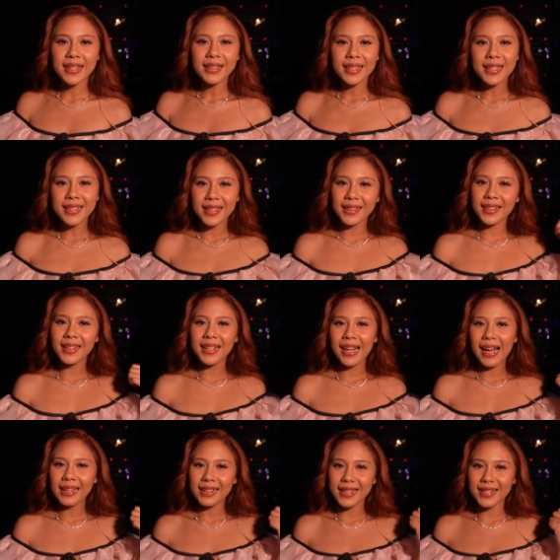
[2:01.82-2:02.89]
centil-centil di
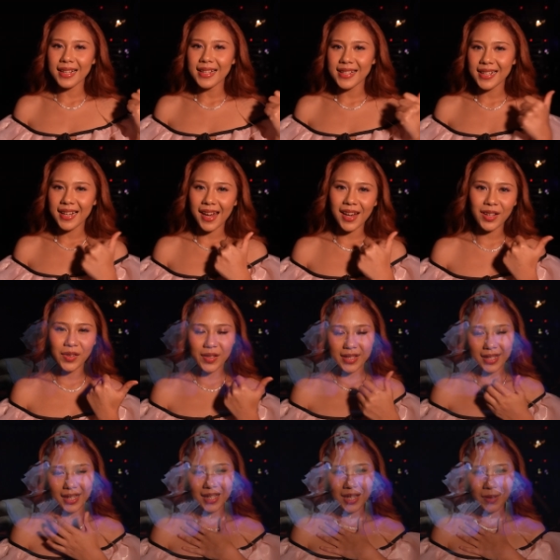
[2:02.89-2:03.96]
atas rijing kayak gitu sih